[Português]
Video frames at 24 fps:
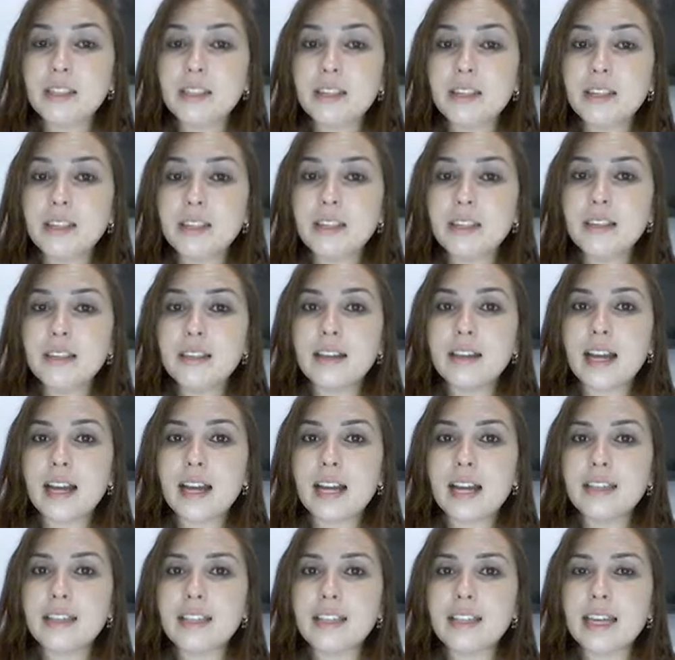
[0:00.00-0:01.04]
e
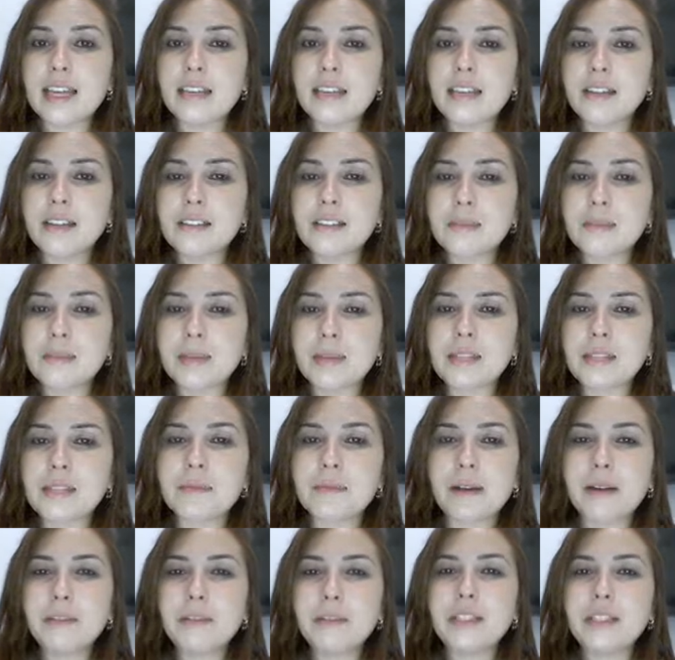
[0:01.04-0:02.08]
até a nossa
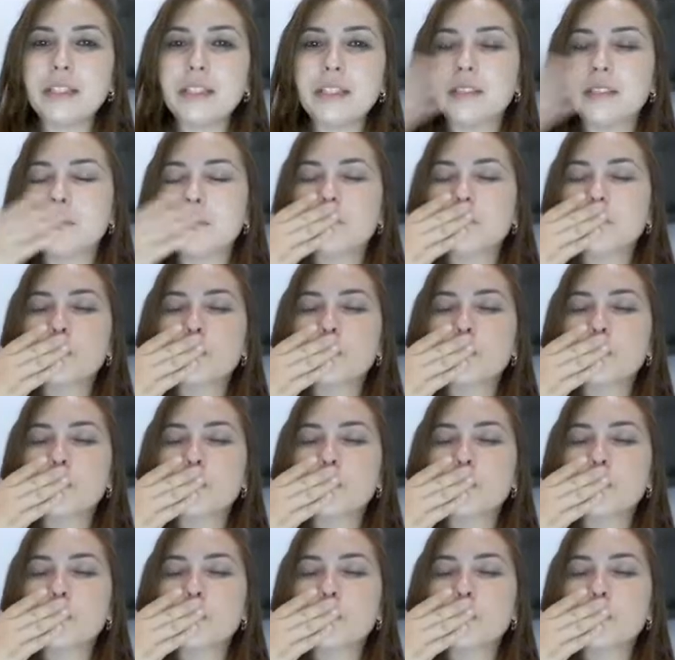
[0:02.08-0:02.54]
próxima aulinha.